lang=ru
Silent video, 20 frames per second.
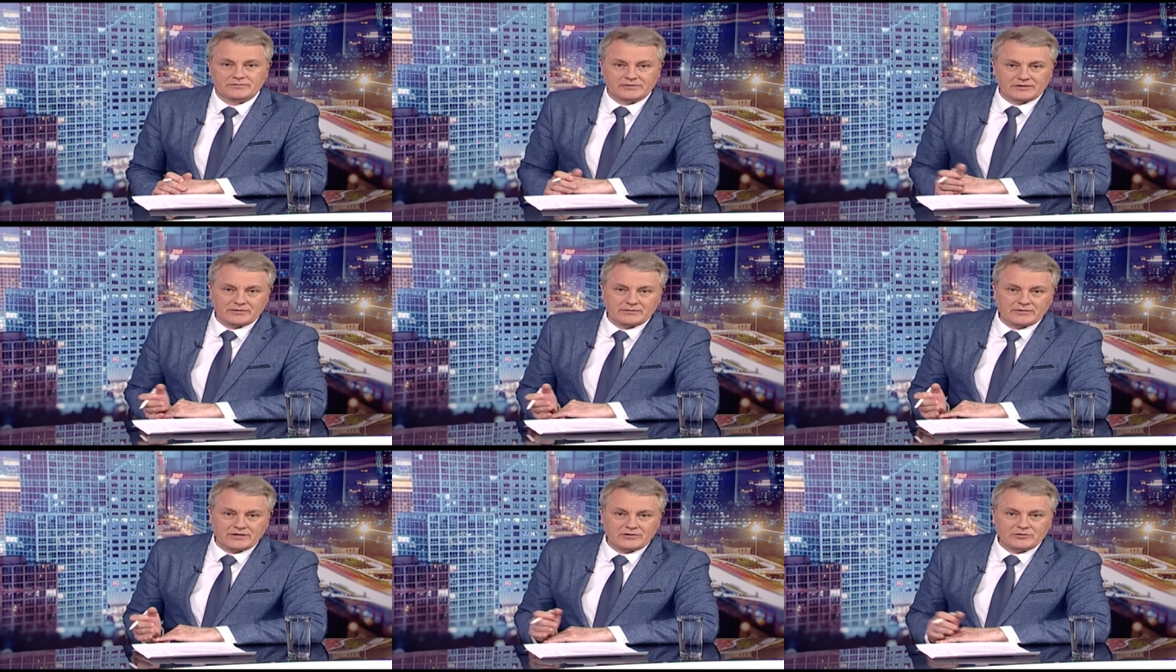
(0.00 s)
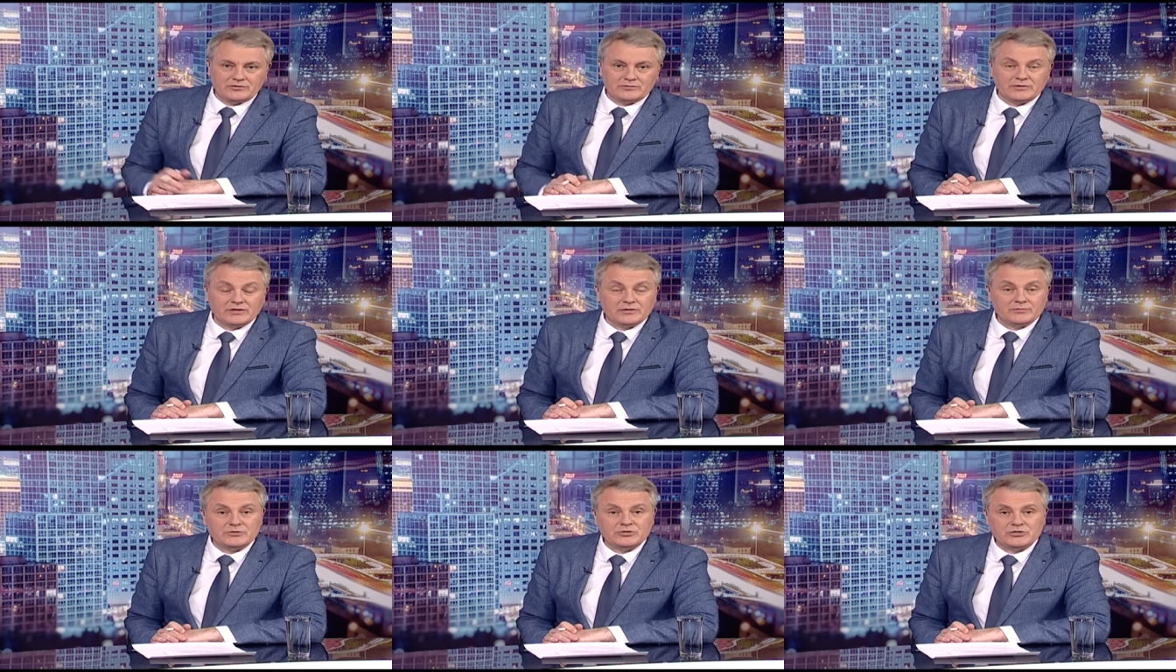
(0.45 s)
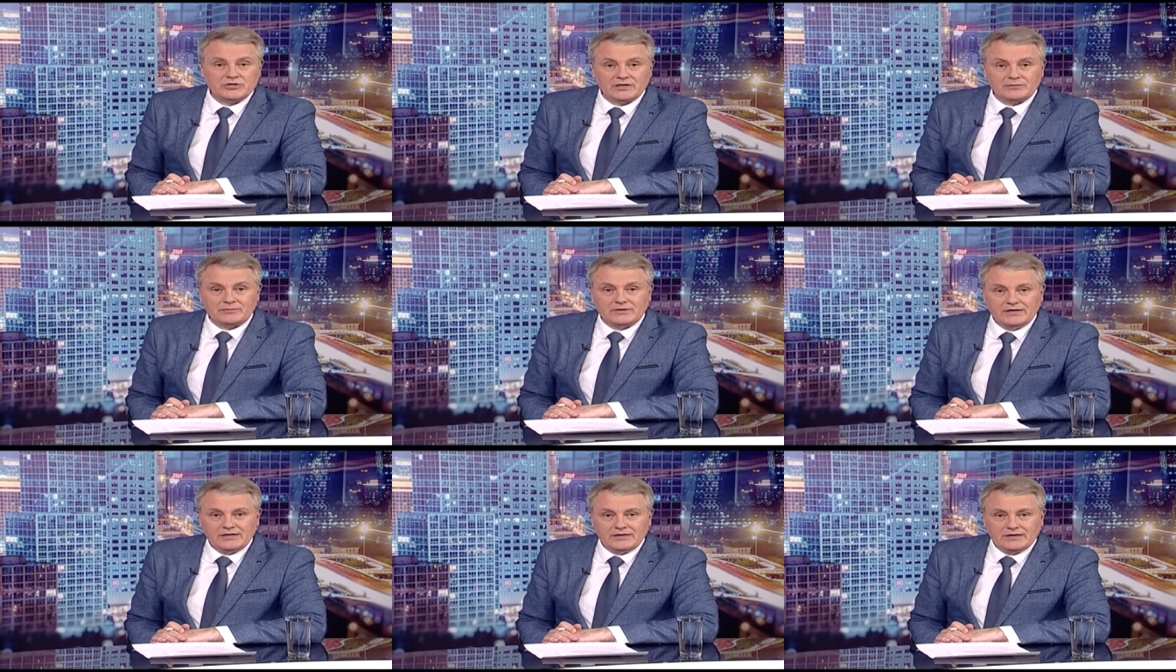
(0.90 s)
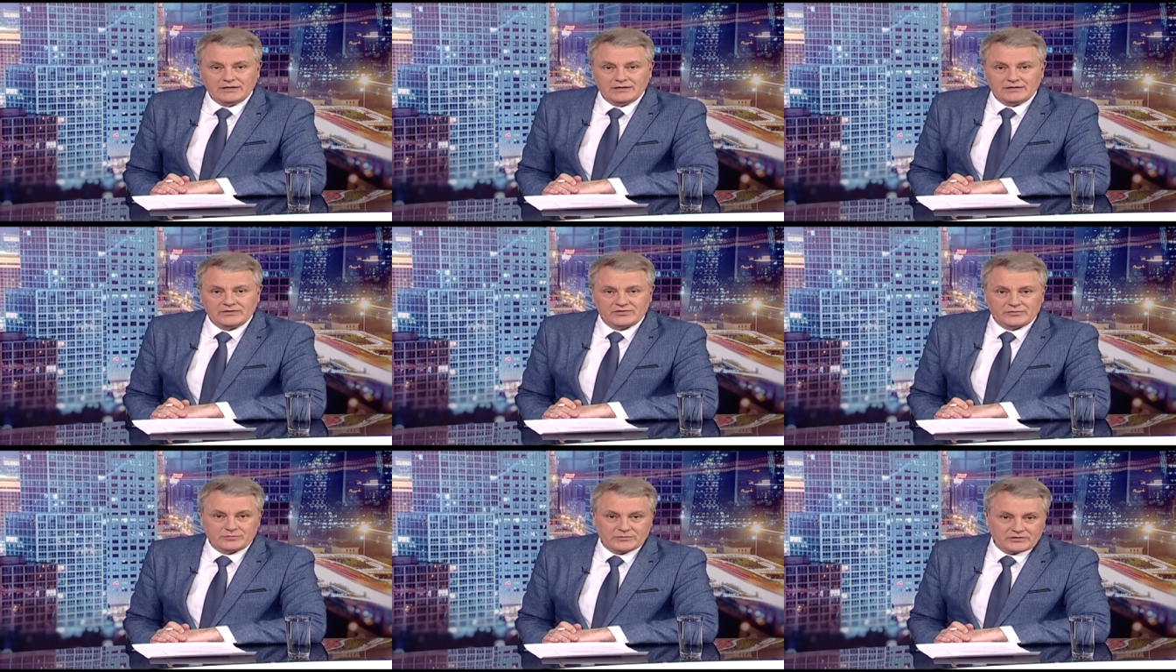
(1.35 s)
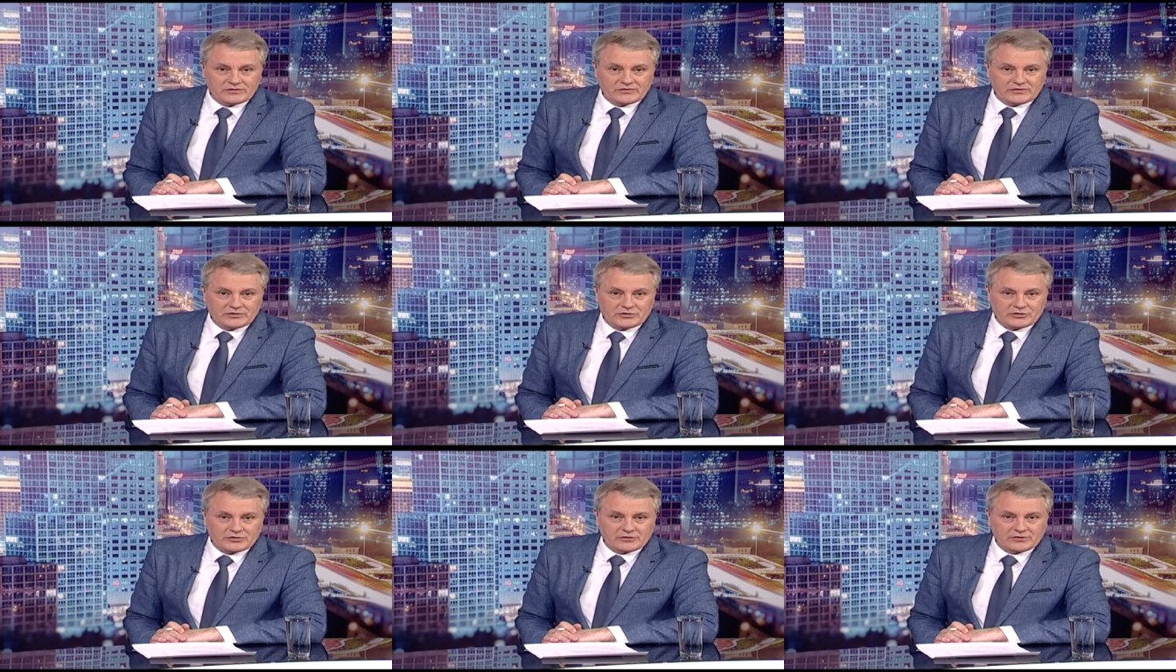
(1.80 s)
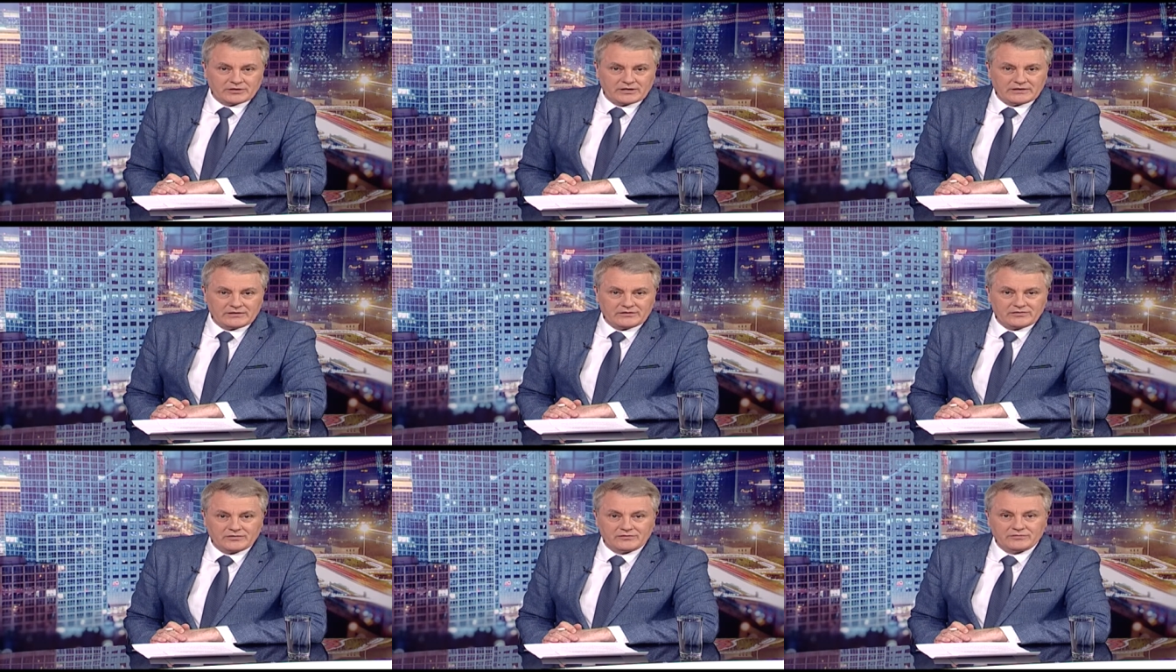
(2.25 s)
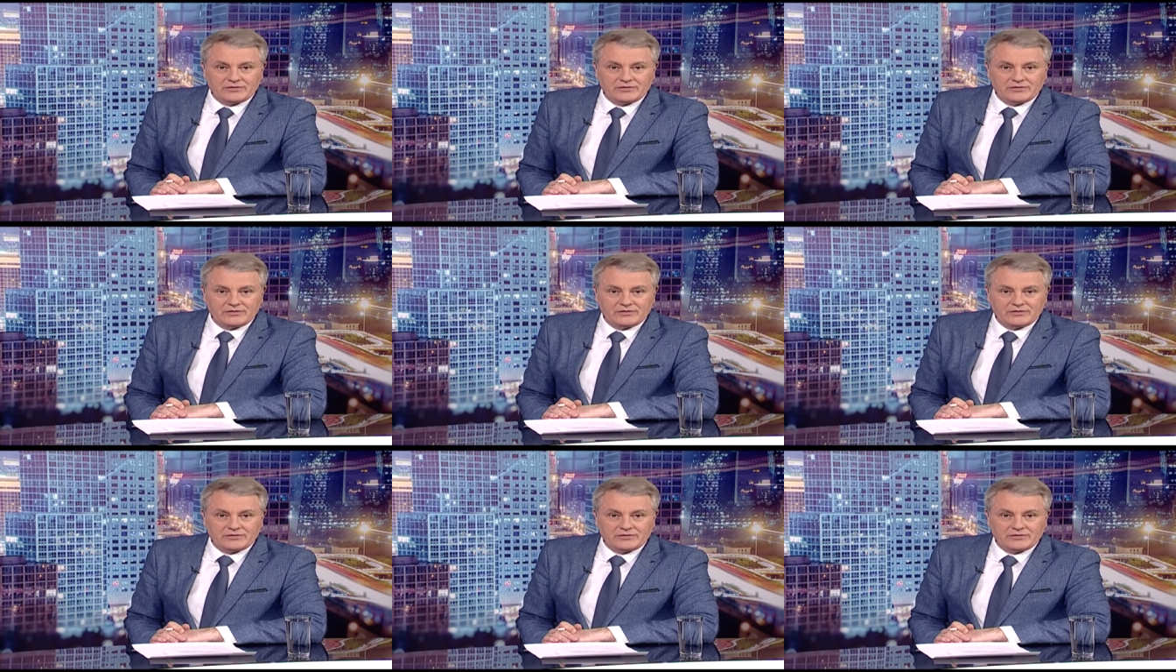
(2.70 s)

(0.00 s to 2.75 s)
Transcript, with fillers: В этом году мы отмечаем 74-летие